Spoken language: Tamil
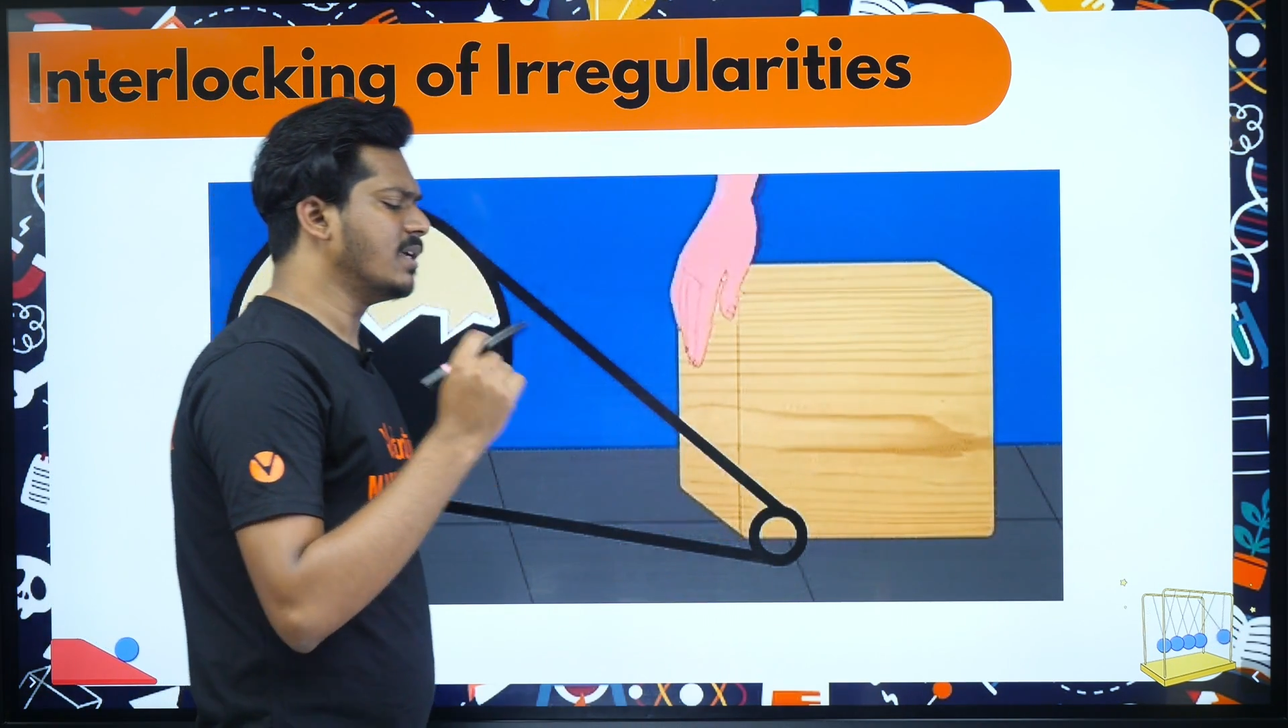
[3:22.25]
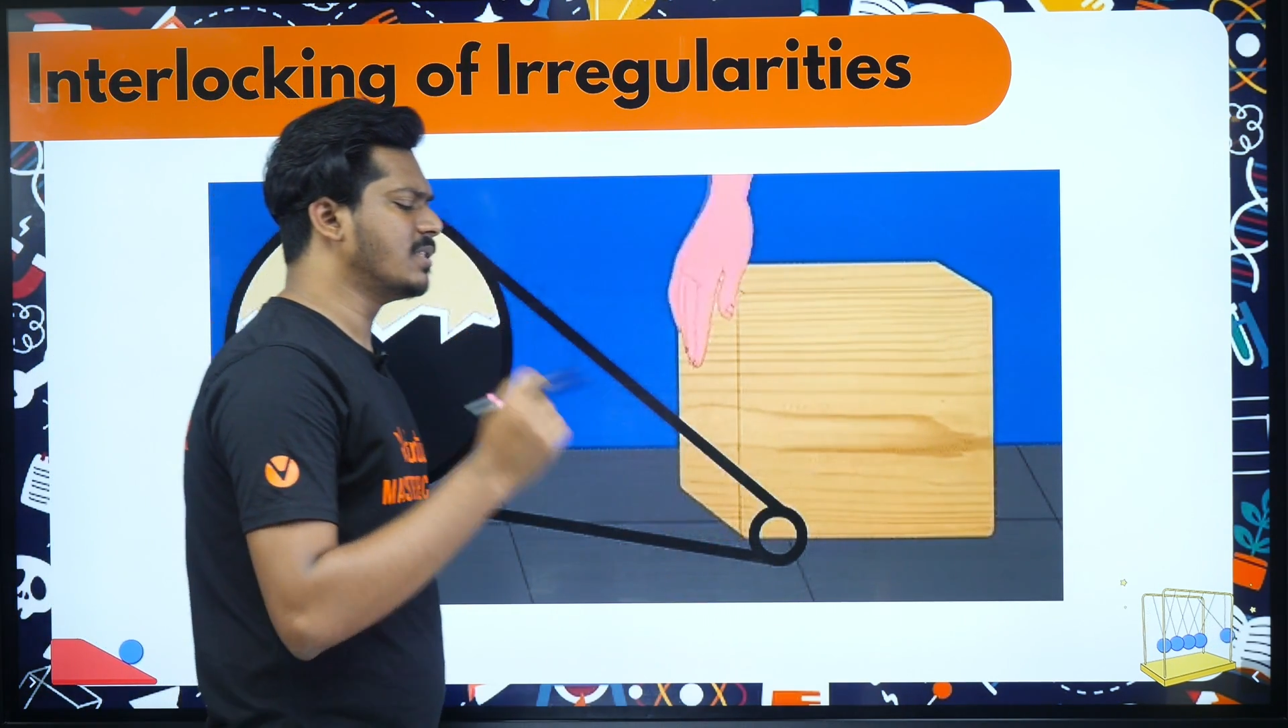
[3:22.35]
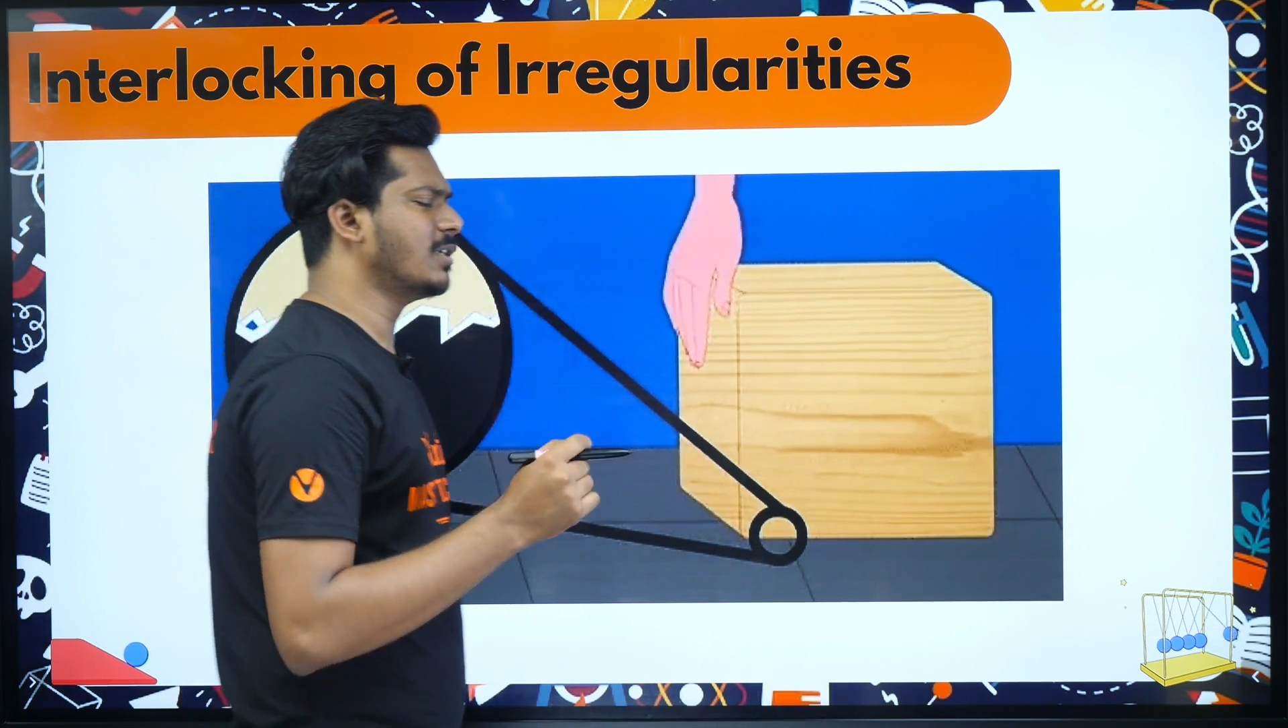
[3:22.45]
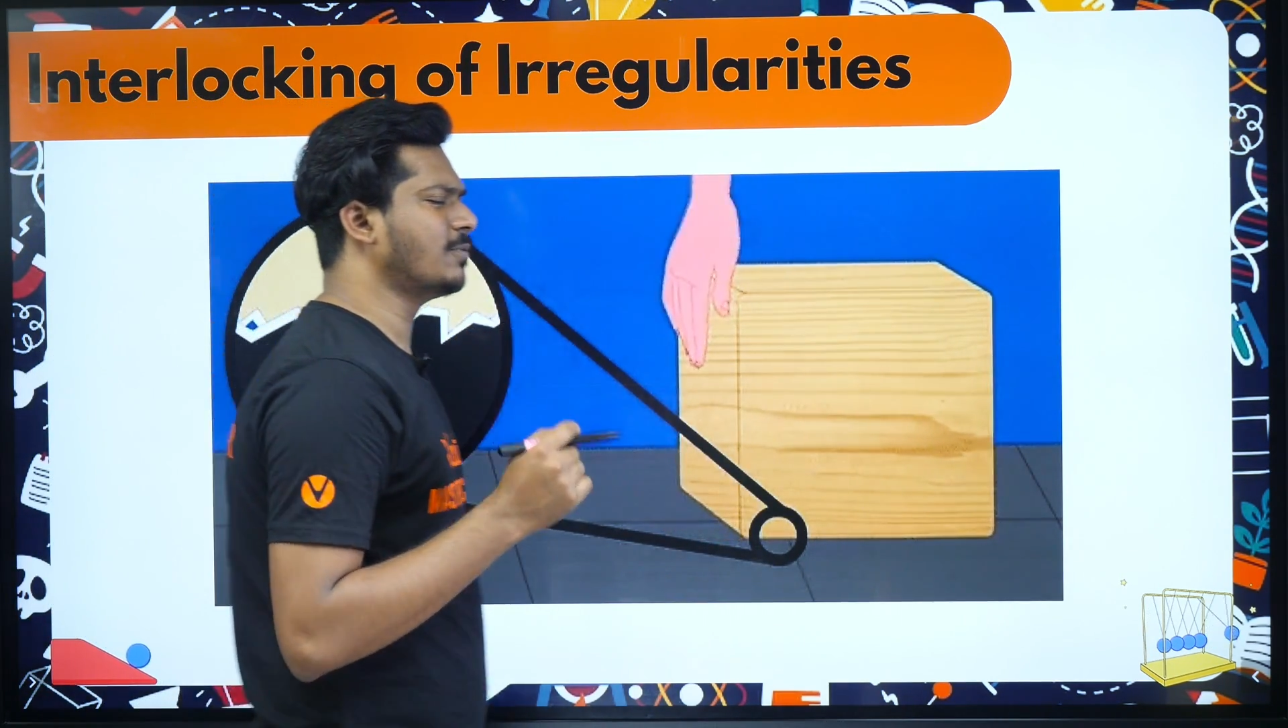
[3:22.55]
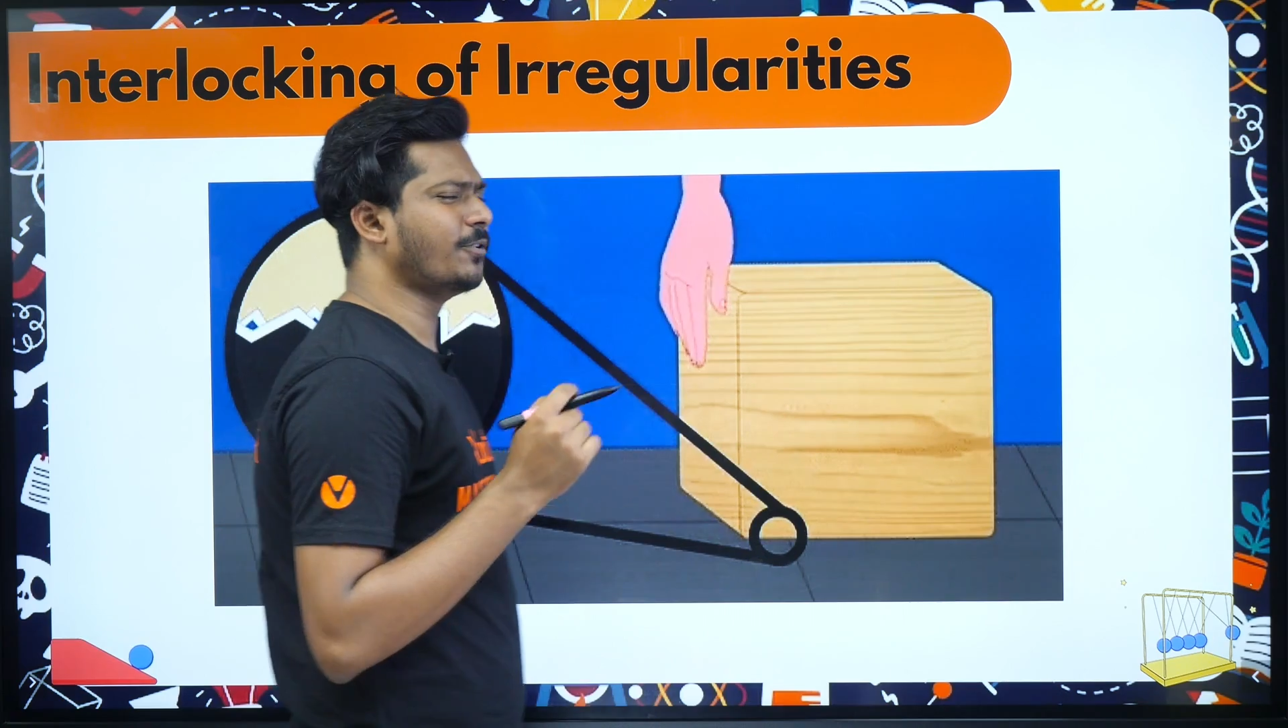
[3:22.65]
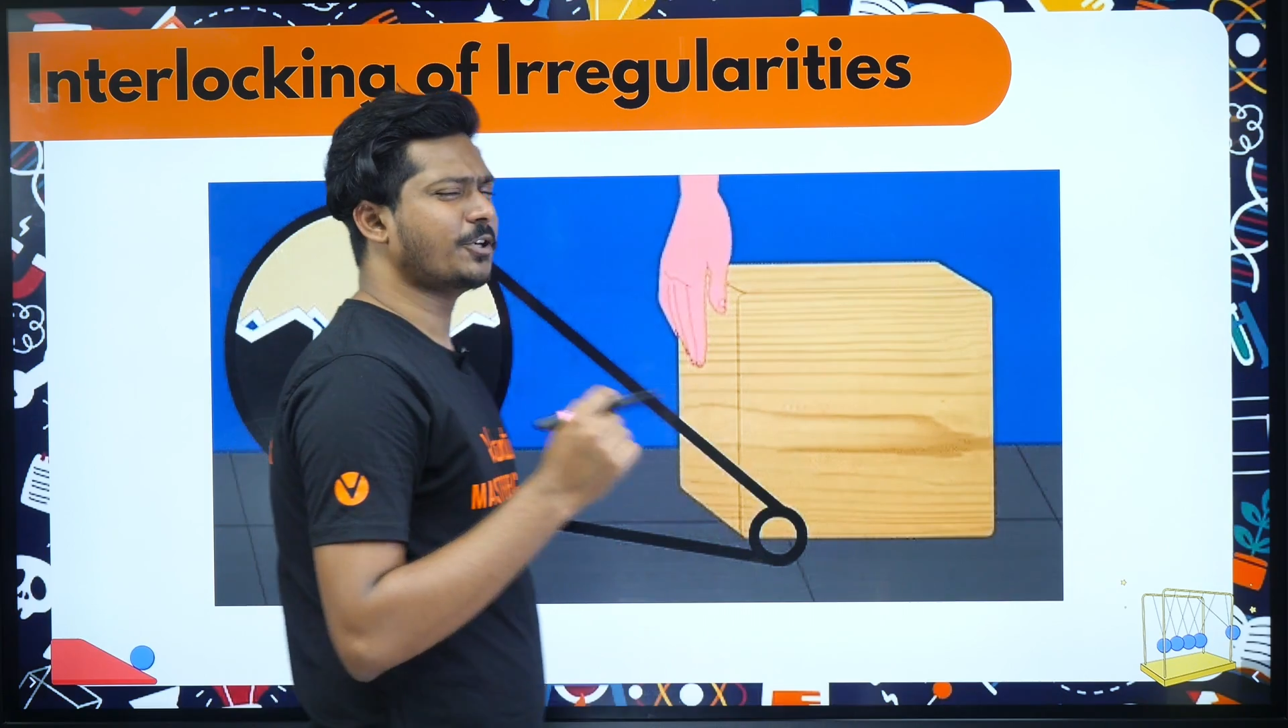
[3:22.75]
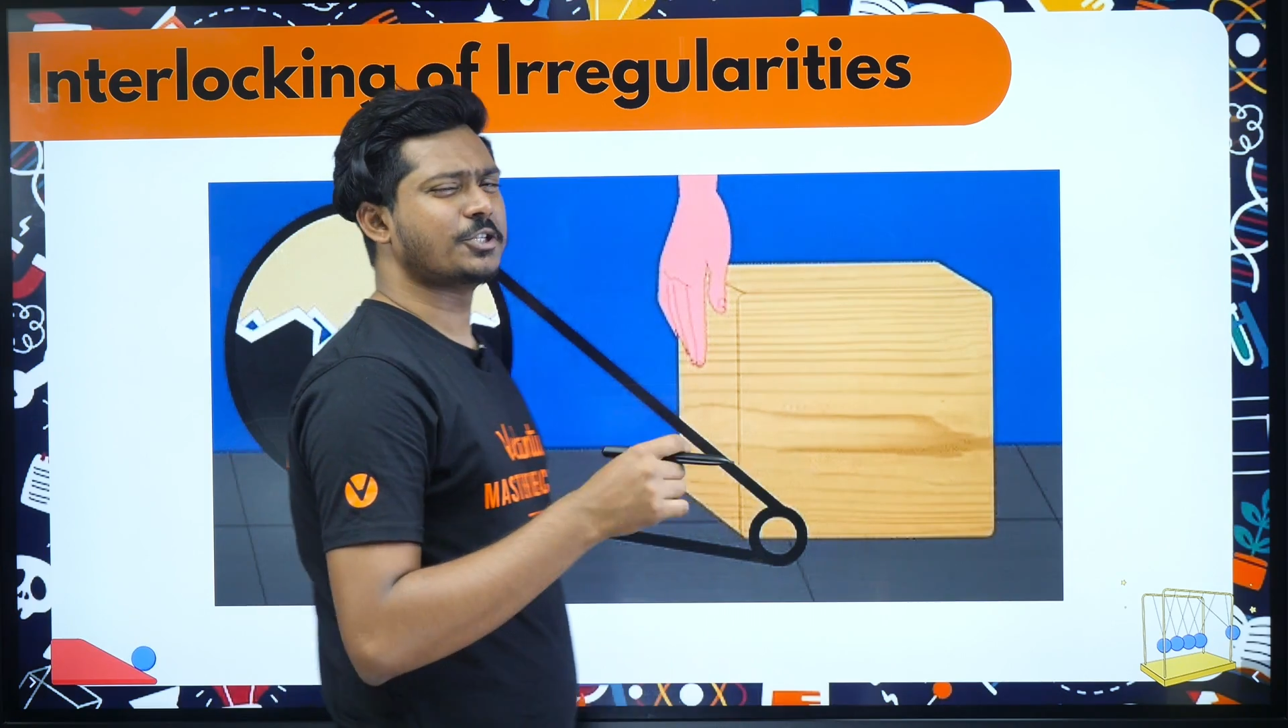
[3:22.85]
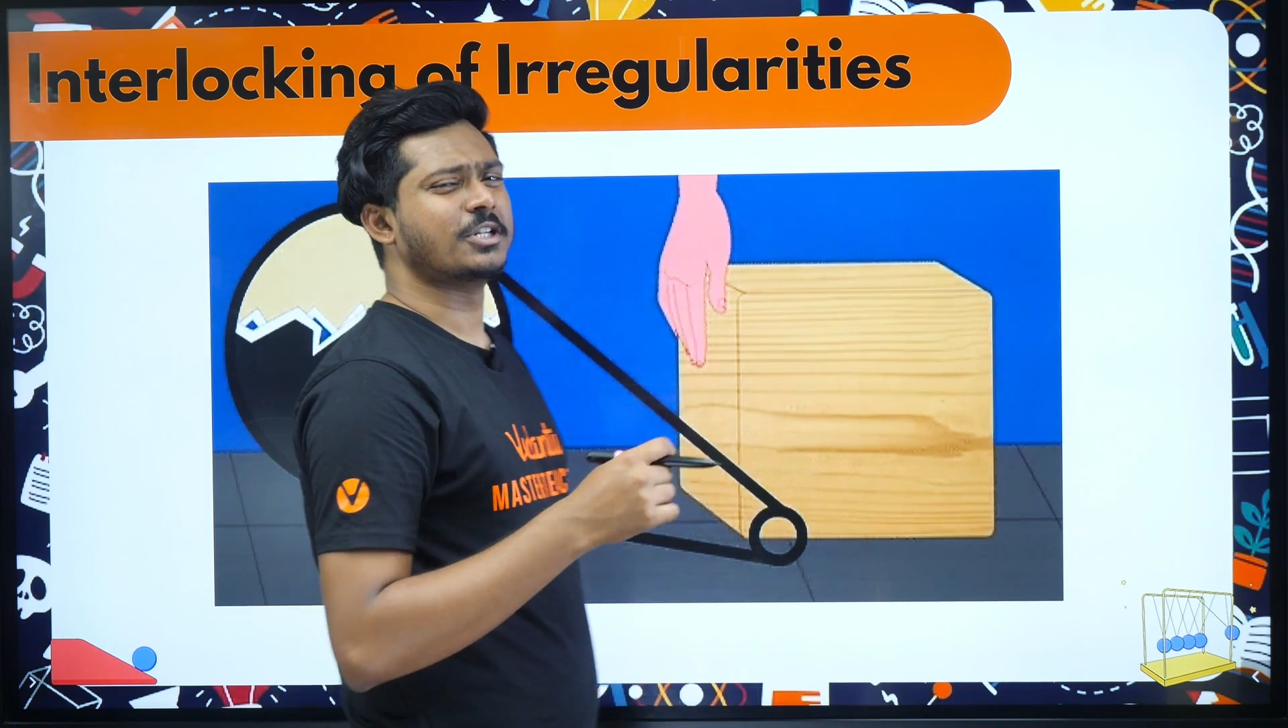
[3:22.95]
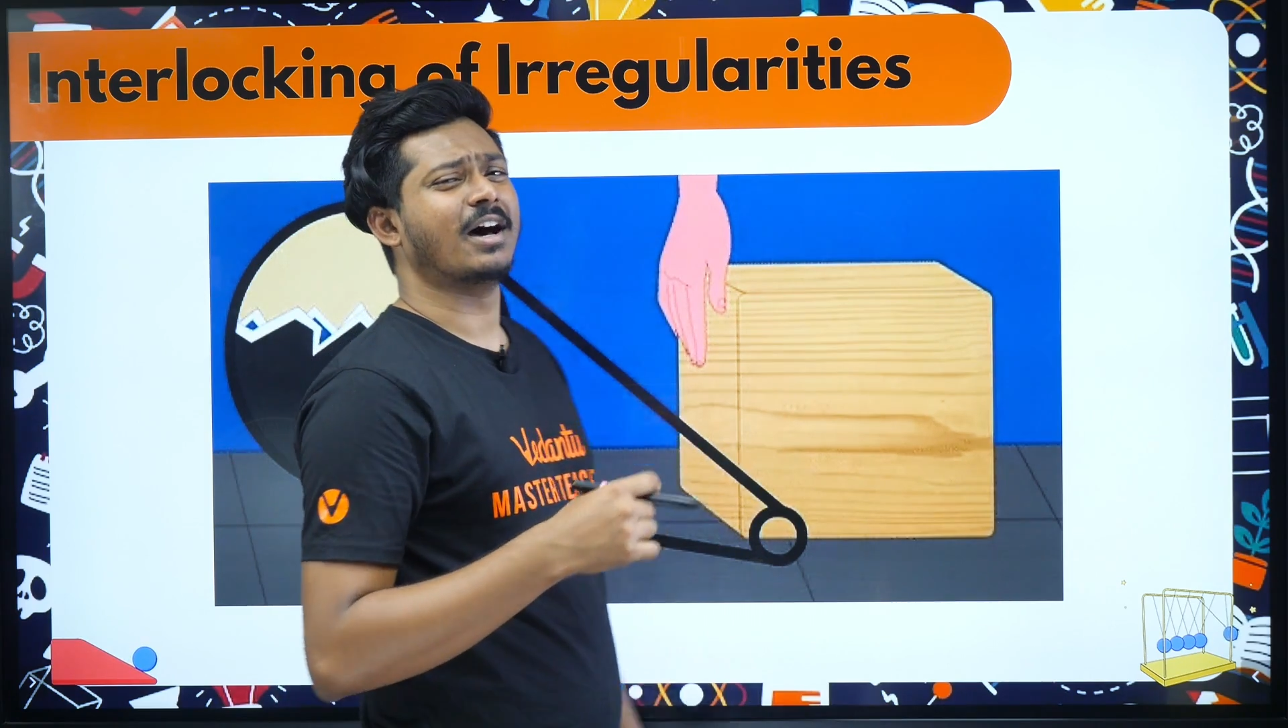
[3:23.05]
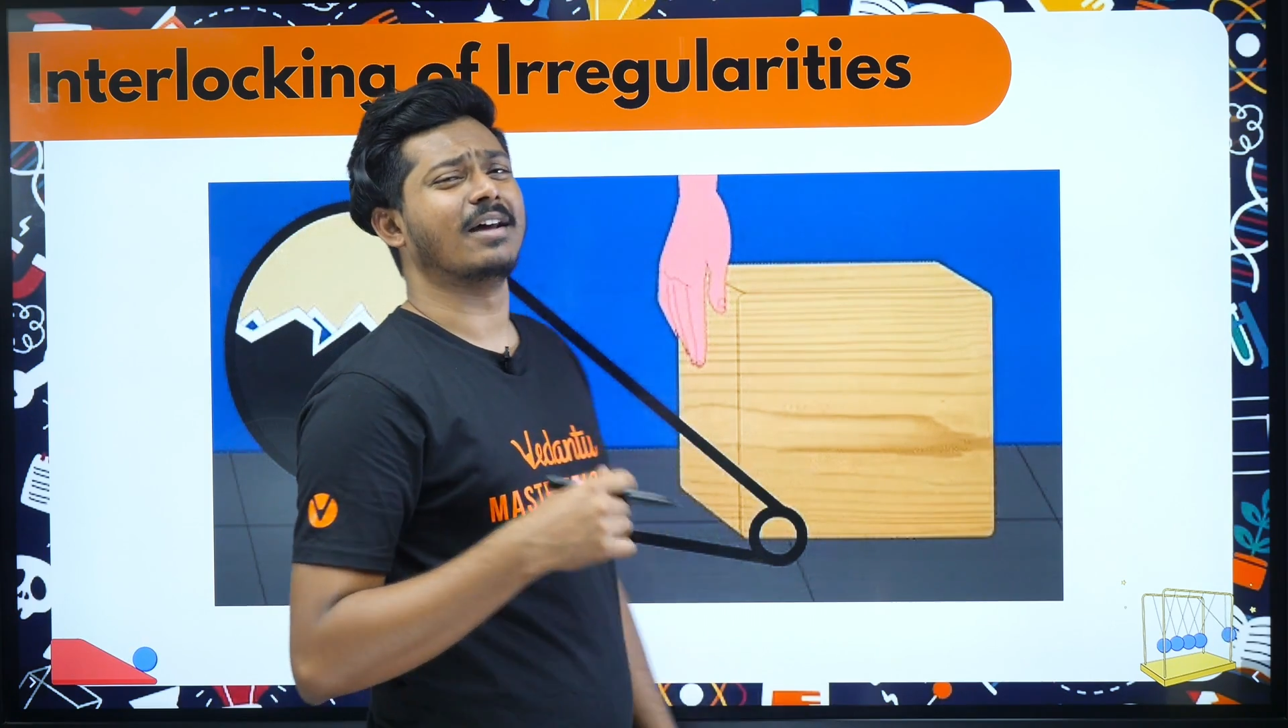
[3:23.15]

டஸ் திஸ் ஃப்ரிக்ஷன்